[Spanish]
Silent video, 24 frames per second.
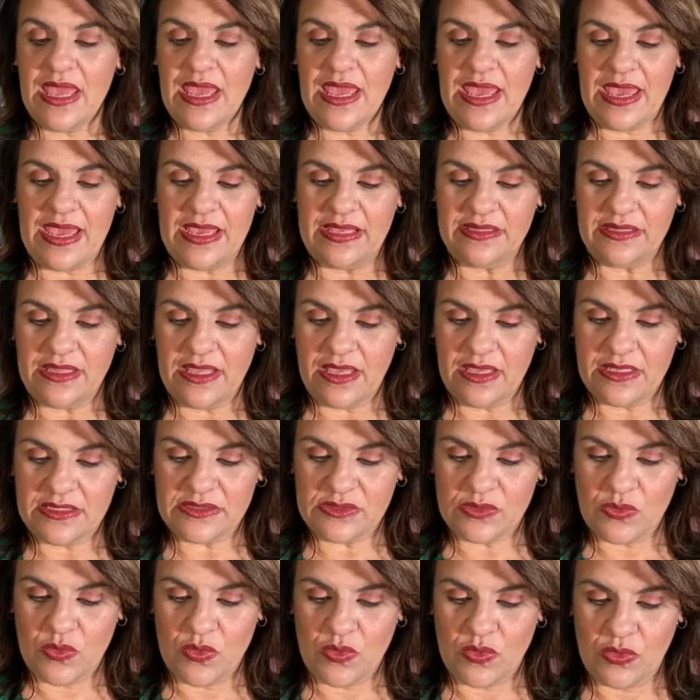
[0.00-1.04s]
Este es
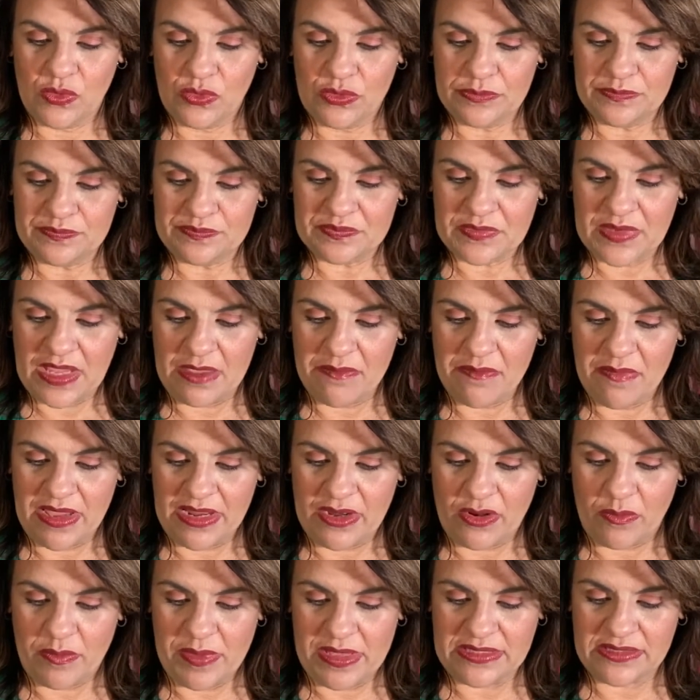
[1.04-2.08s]
un
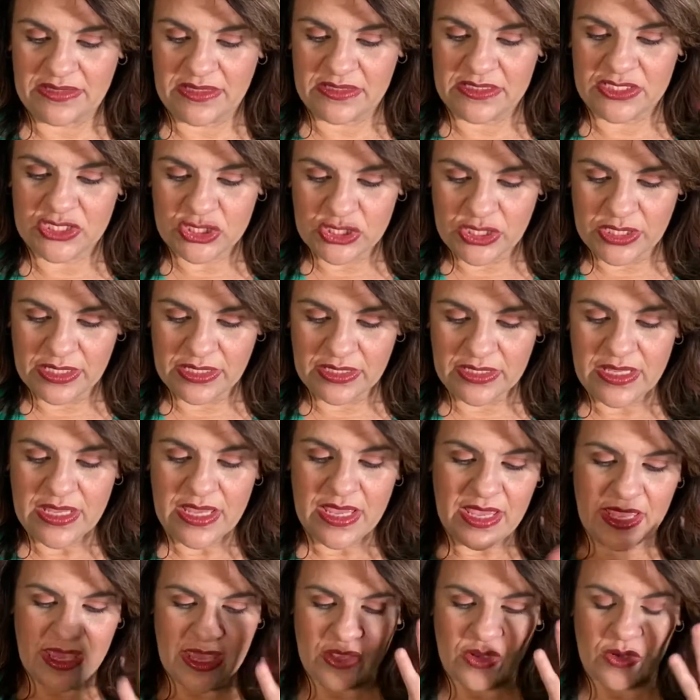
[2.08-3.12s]
Environmental Shield,
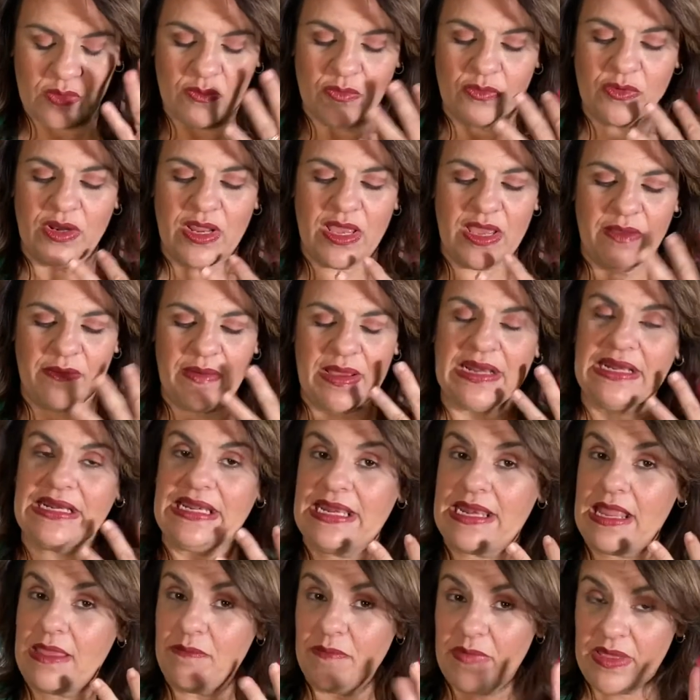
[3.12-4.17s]
es como una
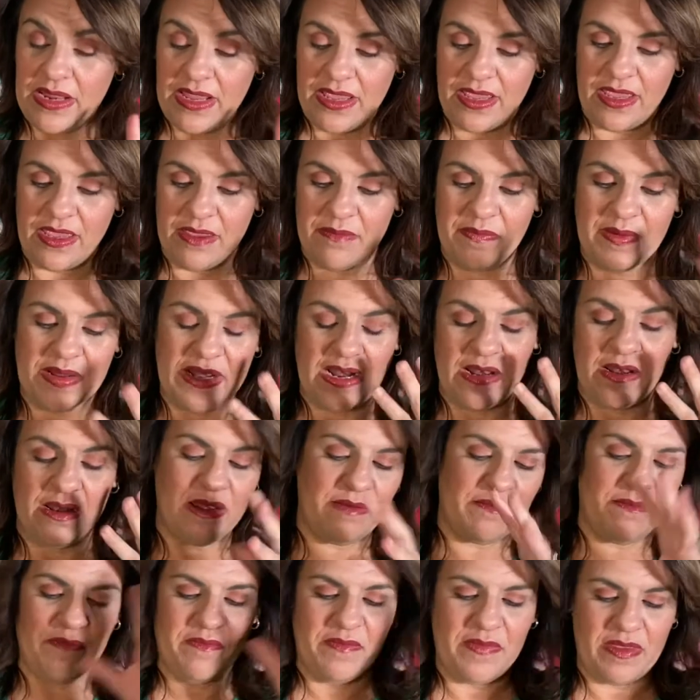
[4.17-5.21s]
barrera eh, para
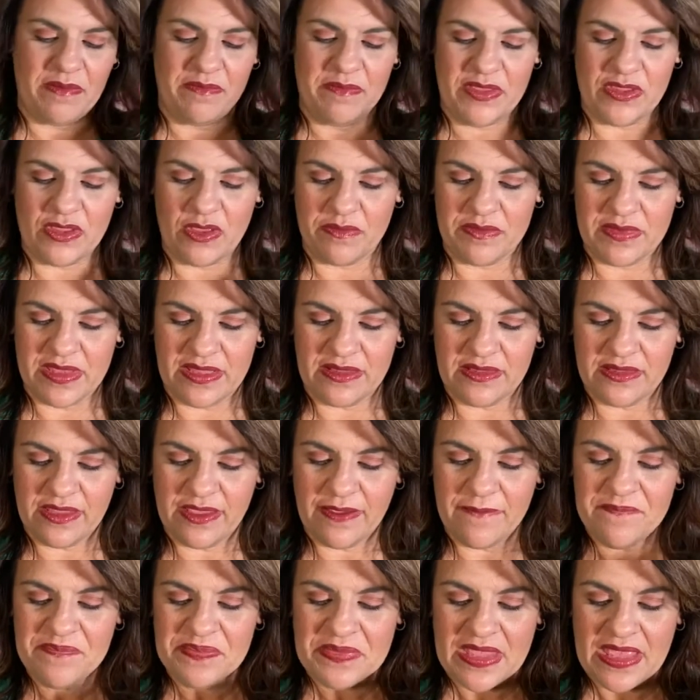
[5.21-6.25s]
el, medio
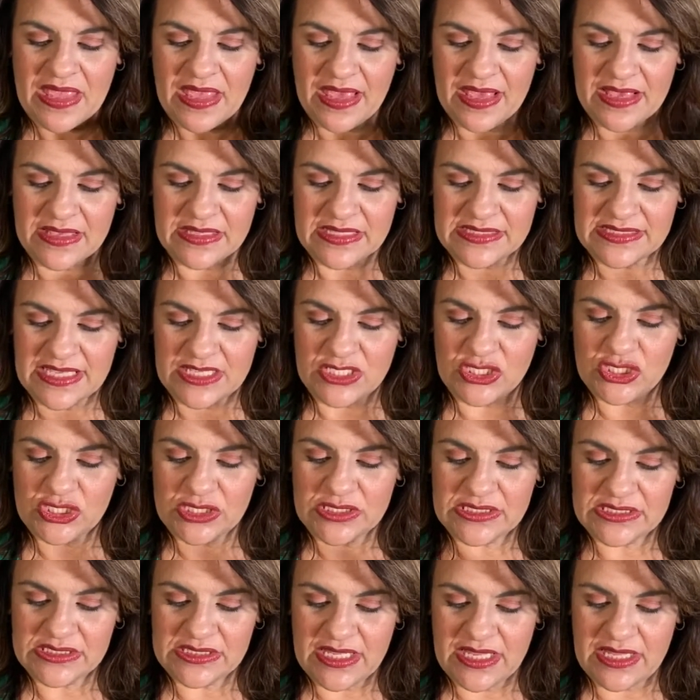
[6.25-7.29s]
ambiente, Essential
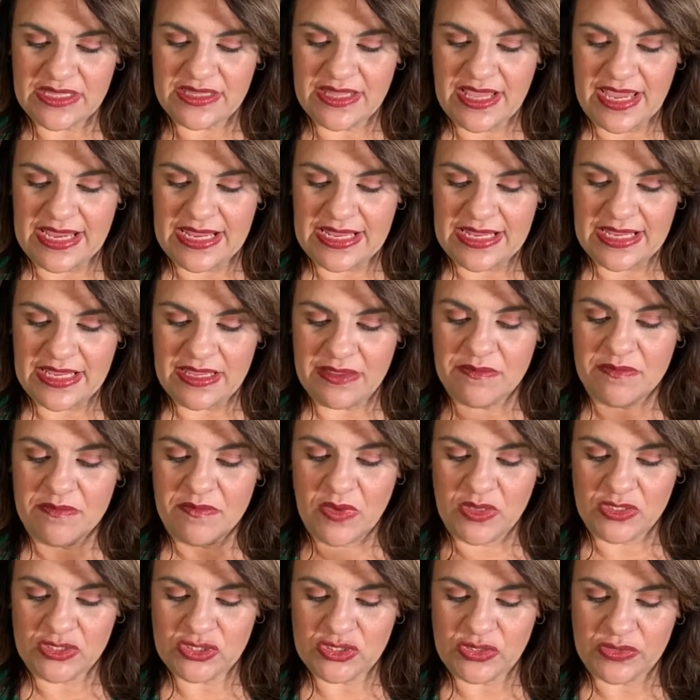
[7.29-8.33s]
Sea Day
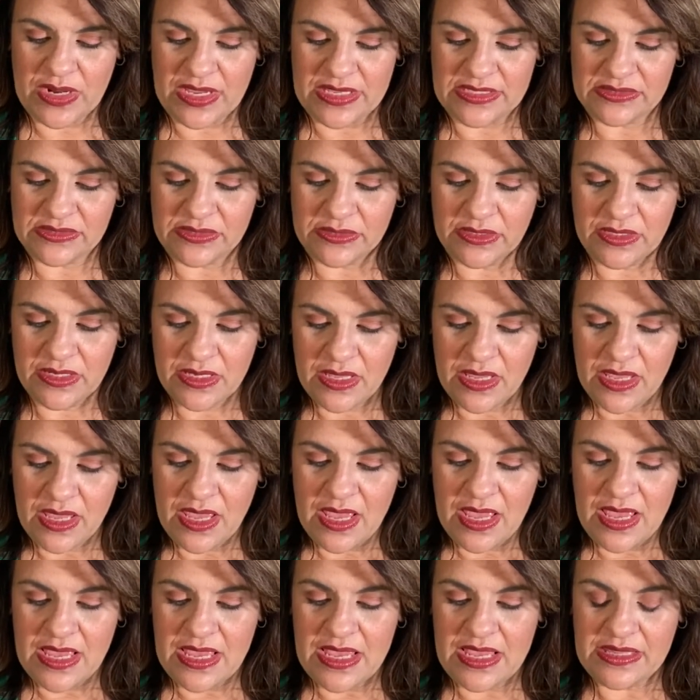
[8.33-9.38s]
Moisturizer
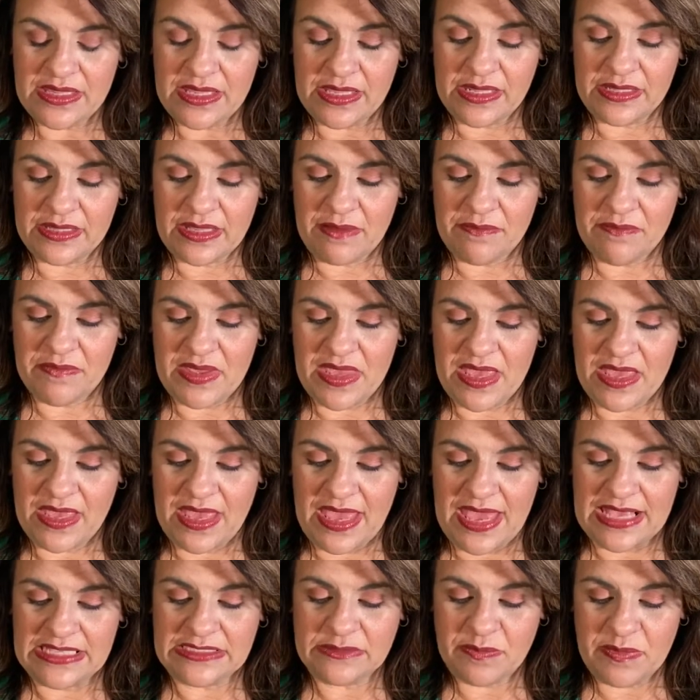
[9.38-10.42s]
y tiene también
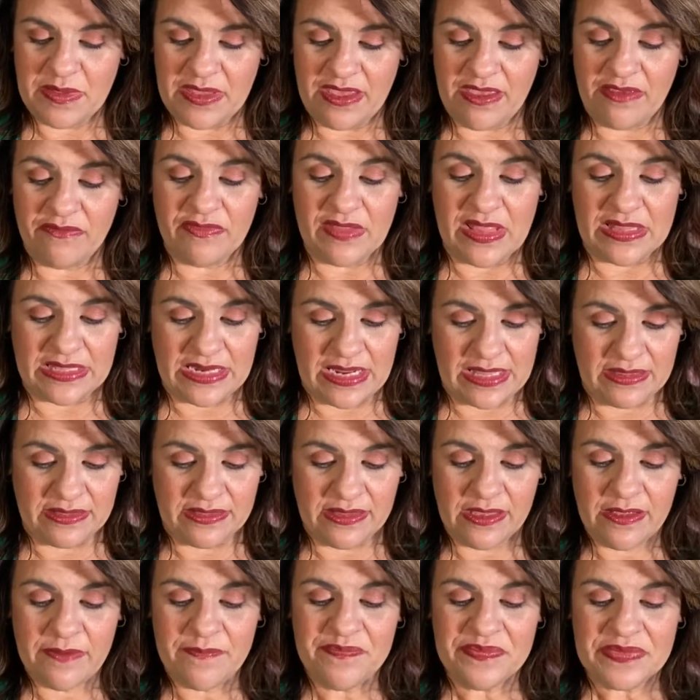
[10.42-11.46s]
SPF de
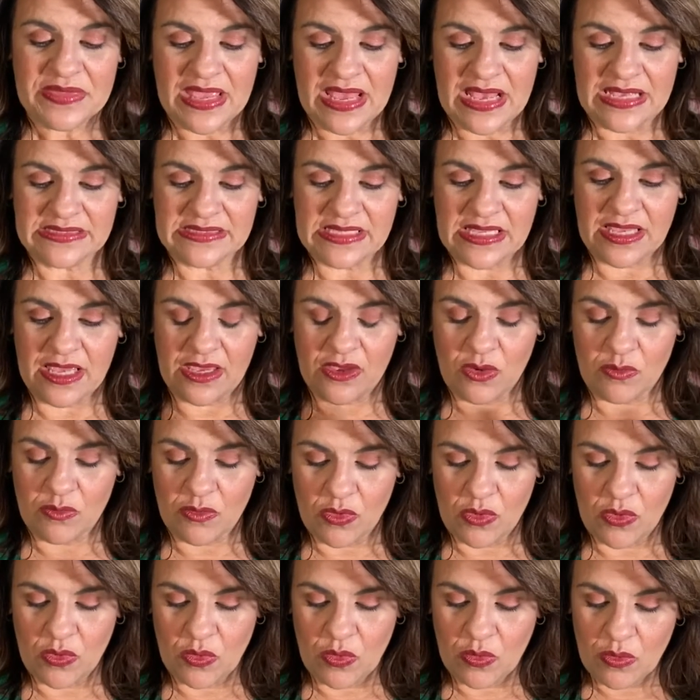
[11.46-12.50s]
30, así que es
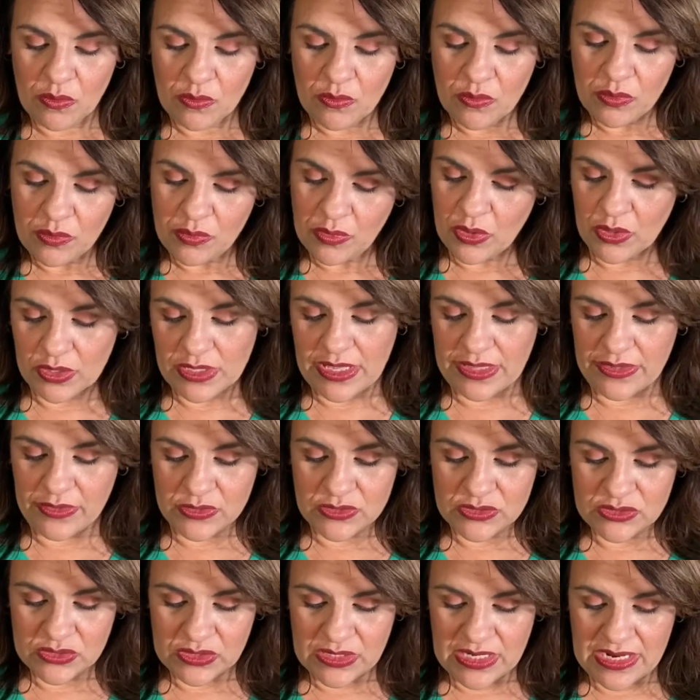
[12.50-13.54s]
como un bloqueador
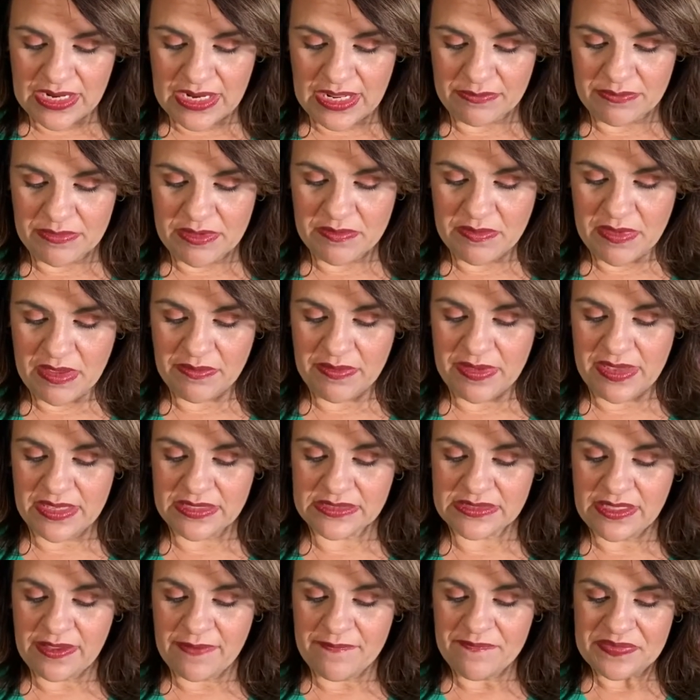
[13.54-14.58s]
solar a la misma
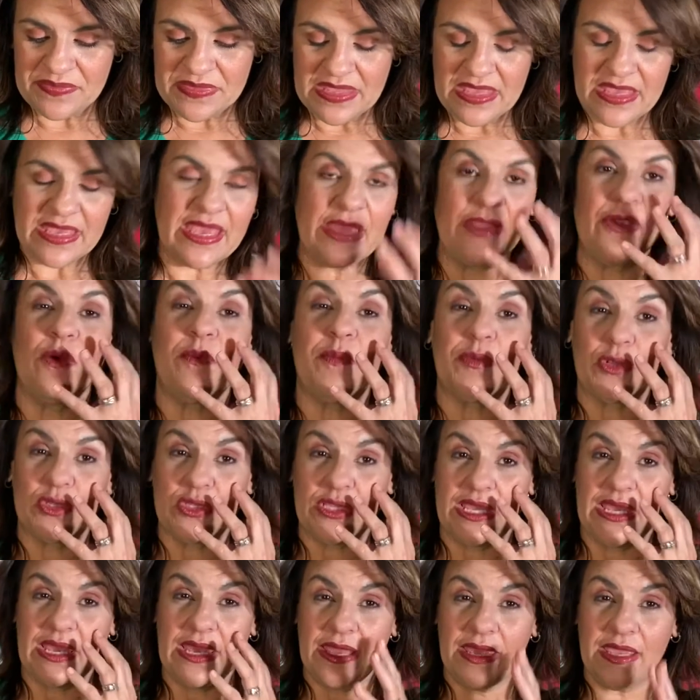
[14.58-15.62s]
vez que nos
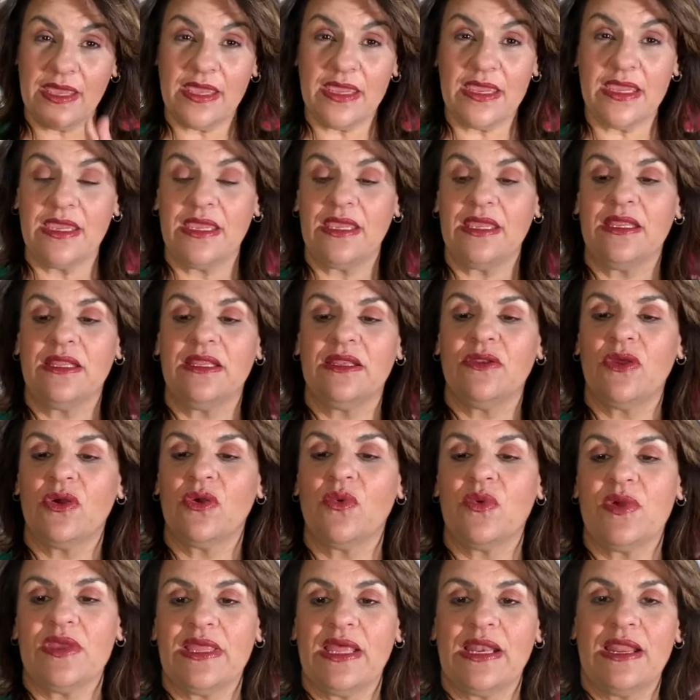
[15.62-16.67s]
protege y nos
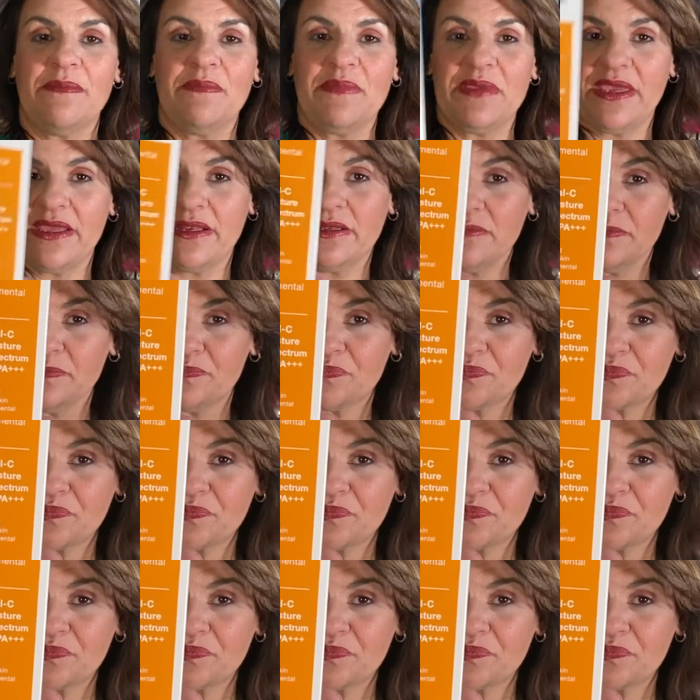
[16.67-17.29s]
cuida la piel.